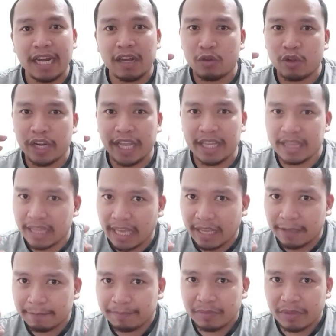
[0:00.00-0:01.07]

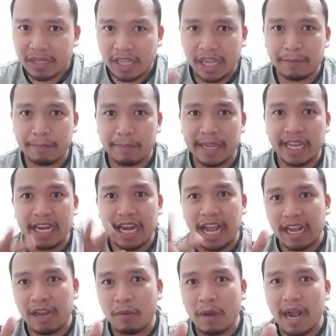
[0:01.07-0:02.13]
kuryente and may
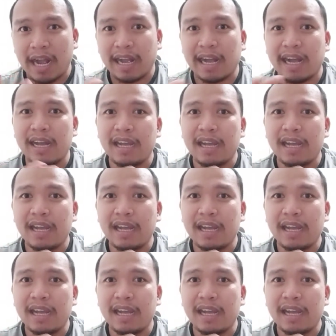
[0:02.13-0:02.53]
ginagawa ka